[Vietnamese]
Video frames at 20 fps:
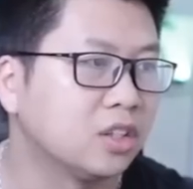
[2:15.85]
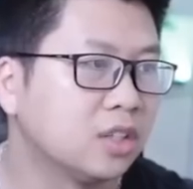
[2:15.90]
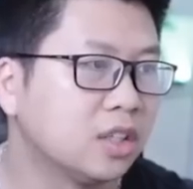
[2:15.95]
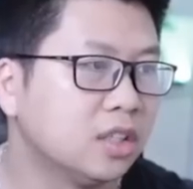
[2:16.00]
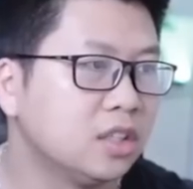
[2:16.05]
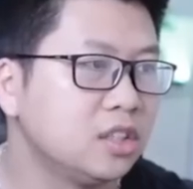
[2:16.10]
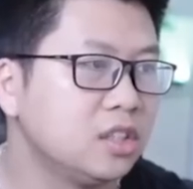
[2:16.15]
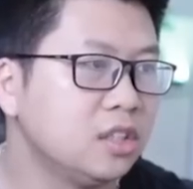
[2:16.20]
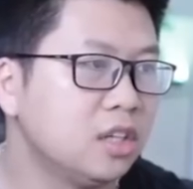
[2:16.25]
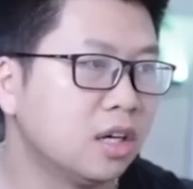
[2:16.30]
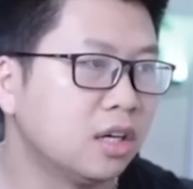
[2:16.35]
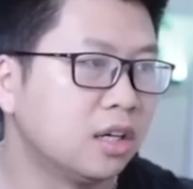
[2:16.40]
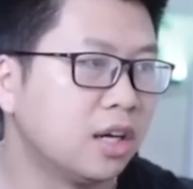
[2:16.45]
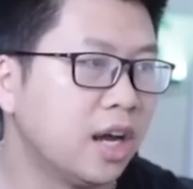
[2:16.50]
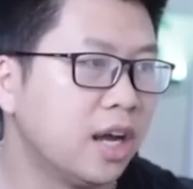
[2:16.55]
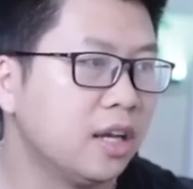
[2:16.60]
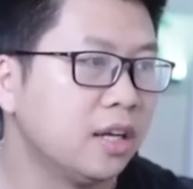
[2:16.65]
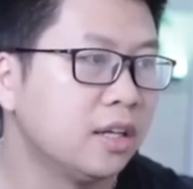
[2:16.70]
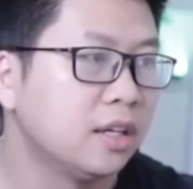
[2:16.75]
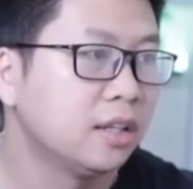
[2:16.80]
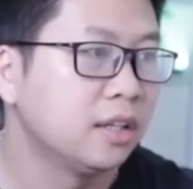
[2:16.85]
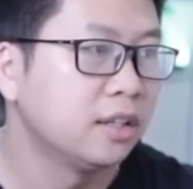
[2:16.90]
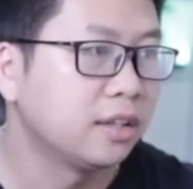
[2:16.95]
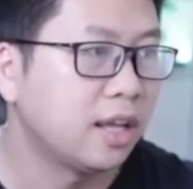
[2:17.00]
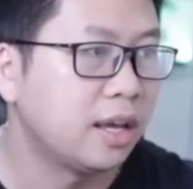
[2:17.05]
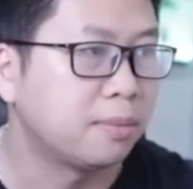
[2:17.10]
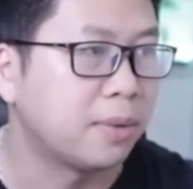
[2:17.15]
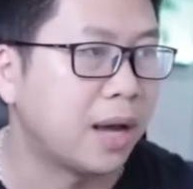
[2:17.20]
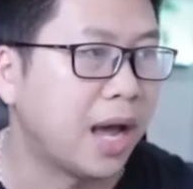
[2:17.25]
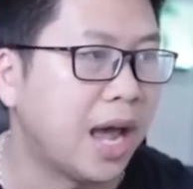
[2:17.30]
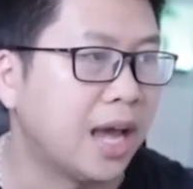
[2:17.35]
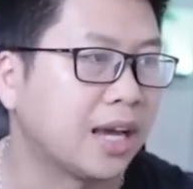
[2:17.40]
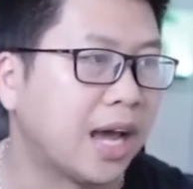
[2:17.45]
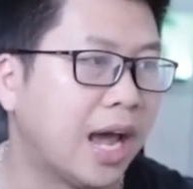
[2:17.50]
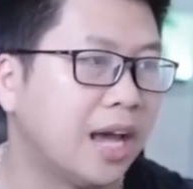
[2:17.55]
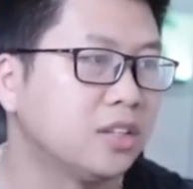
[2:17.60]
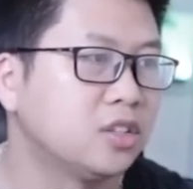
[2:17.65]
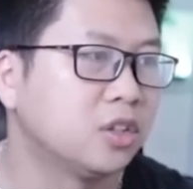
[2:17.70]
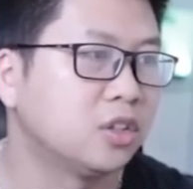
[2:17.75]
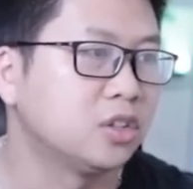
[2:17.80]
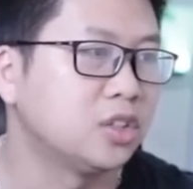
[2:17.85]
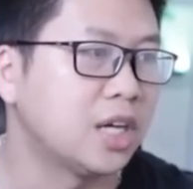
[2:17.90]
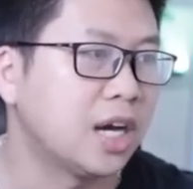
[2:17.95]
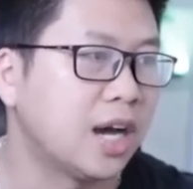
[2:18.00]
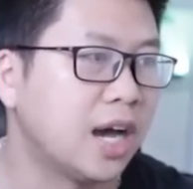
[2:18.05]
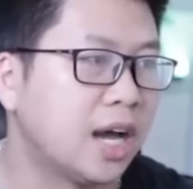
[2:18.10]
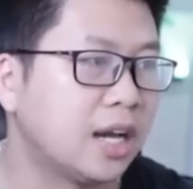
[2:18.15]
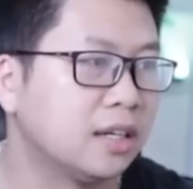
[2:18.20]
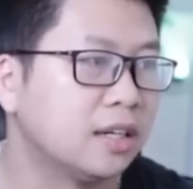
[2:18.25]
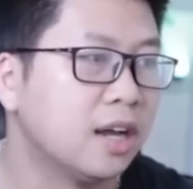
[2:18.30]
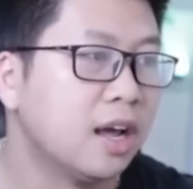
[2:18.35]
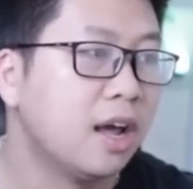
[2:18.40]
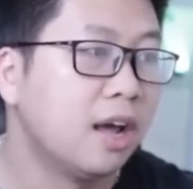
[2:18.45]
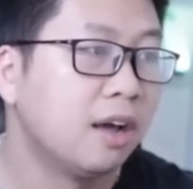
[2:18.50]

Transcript: cho tớ xương ở đấy, thêm hai cái cho chắc ăn.